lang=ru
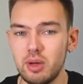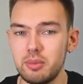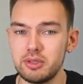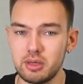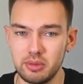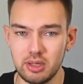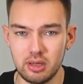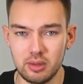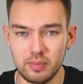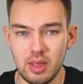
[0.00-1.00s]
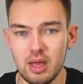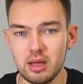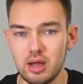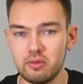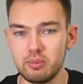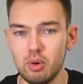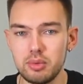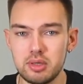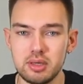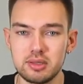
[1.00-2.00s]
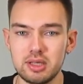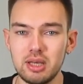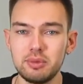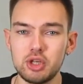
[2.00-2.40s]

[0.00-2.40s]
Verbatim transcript: память терминала. Как вы помните, скрипт